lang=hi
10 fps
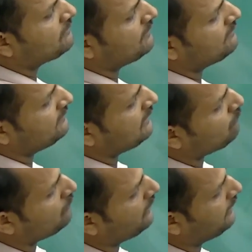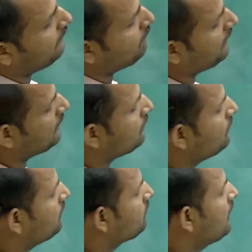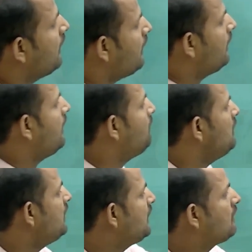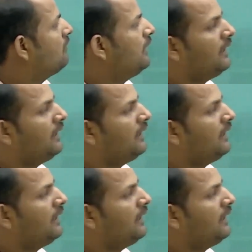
सा चीज आपको लेना है पहले तो ए बी इक्वल है